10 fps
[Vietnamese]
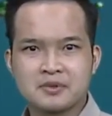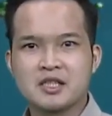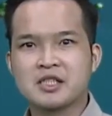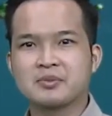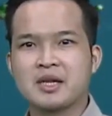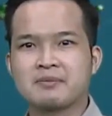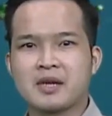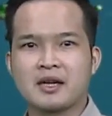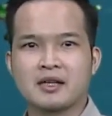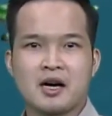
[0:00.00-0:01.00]
nên trong đêm
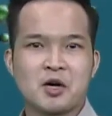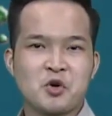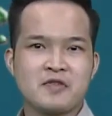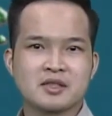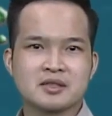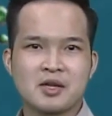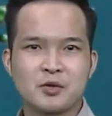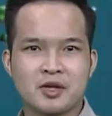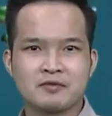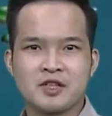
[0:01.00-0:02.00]
nay ở khu vực Tây
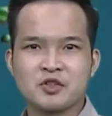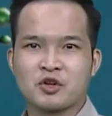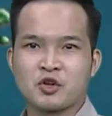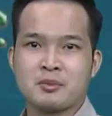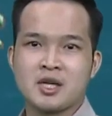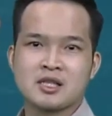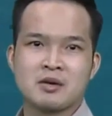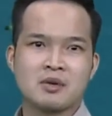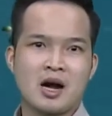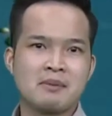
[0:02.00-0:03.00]
Nguyên vẫn còn có mưa
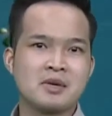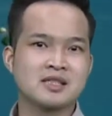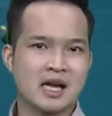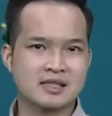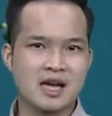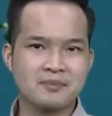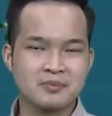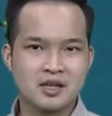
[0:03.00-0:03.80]
rông ở mức rải rác.